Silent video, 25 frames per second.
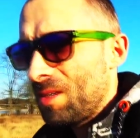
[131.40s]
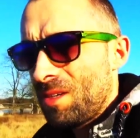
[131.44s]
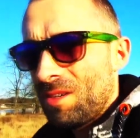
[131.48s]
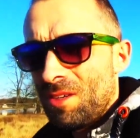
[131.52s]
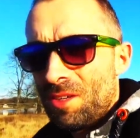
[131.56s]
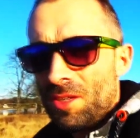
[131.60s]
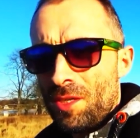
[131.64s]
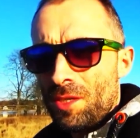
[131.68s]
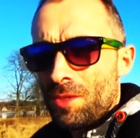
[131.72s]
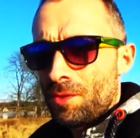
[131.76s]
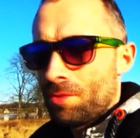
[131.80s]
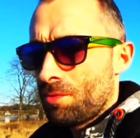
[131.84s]
O
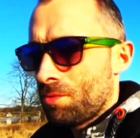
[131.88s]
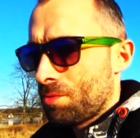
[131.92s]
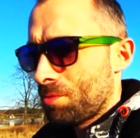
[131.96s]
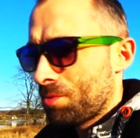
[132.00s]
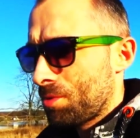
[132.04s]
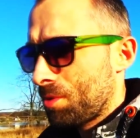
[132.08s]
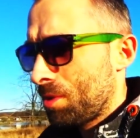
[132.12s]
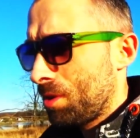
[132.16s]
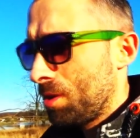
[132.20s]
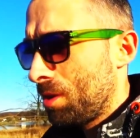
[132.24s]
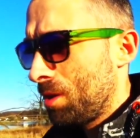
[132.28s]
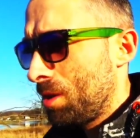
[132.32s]

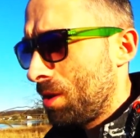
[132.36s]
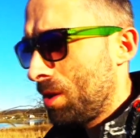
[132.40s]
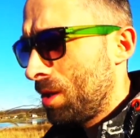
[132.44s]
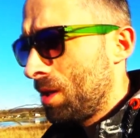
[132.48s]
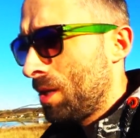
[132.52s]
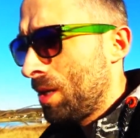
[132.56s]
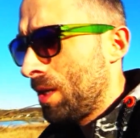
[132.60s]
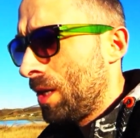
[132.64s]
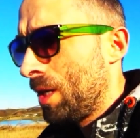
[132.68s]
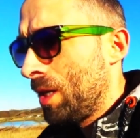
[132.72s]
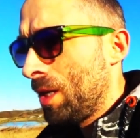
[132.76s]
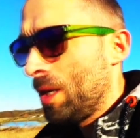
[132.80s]
Jezus!
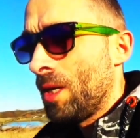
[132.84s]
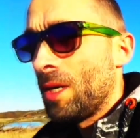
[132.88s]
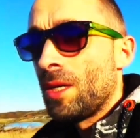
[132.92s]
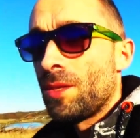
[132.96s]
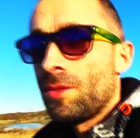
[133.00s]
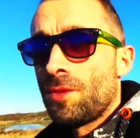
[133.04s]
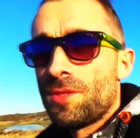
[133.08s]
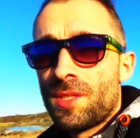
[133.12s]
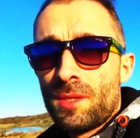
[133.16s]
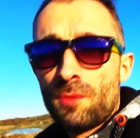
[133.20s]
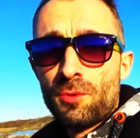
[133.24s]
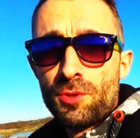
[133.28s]

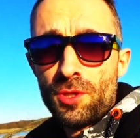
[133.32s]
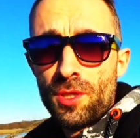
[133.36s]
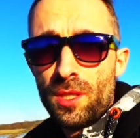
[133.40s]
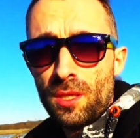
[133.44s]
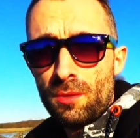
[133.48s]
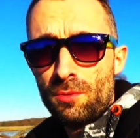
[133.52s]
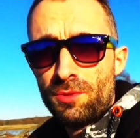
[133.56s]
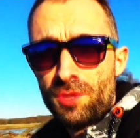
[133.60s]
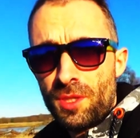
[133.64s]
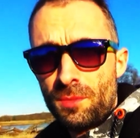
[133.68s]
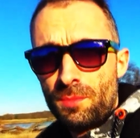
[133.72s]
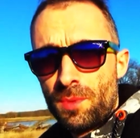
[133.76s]
Do założenia
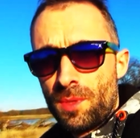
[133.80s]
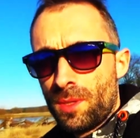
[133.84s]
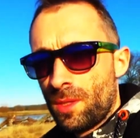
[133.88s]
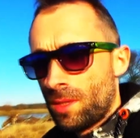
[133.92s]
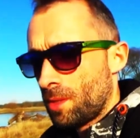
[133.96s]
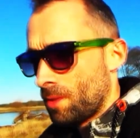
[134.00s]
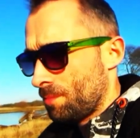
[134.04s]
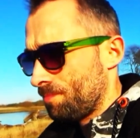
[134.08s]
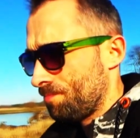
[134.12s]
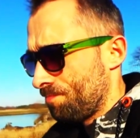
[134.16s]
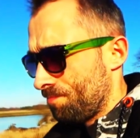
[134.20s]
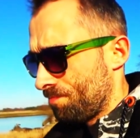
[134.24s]
u
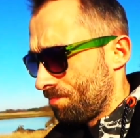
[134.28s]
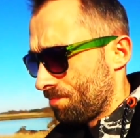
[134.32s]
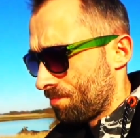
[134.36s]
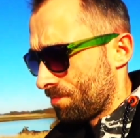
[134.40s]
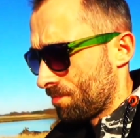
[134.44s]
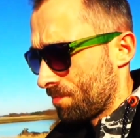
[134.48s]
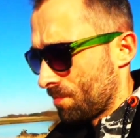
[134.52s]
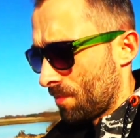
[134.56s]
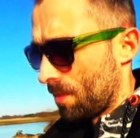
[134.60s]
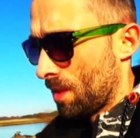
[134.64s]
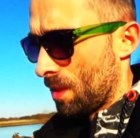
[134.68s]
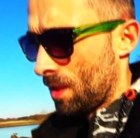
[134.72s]
siebie
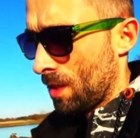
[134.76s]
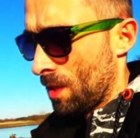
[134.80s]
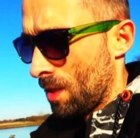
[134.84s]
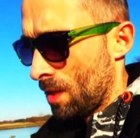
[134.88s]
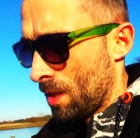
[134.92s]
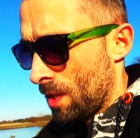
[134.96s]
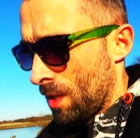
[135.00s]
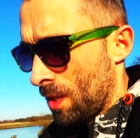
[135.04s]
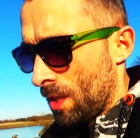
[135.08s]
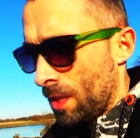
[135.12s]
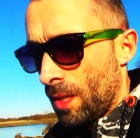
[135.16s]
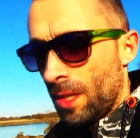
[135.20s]
mm,
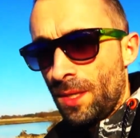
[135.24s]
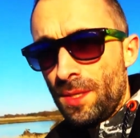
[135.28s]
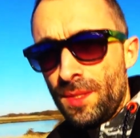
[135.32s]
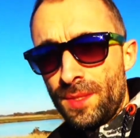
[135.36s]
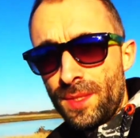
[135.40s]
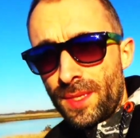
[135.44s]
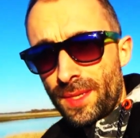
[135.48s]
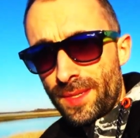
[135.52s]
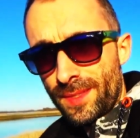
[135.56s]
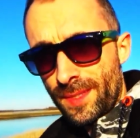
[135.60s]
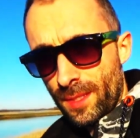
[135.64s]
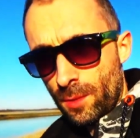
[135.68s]

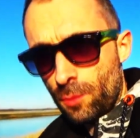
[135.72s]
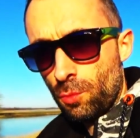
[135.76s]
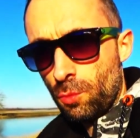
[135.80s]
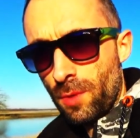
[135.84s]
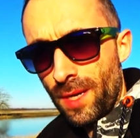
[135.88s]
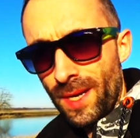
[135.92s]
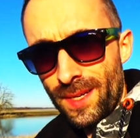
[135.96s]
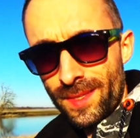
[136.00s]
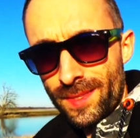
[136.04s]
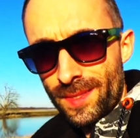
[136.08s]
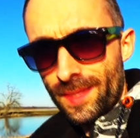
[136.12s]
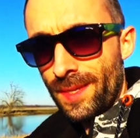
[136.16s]
internetu
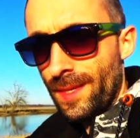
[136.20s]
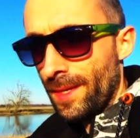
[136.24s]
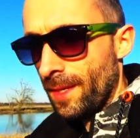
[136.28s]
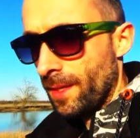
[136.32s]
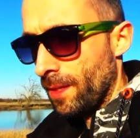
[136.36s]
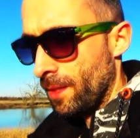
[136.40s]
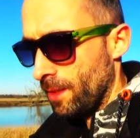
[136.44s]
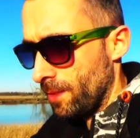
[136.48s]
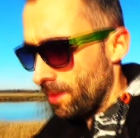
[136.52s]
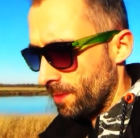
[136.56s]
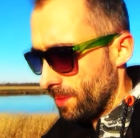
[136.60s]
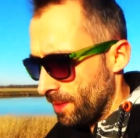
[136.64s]

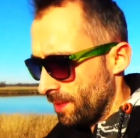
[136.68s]
LTE.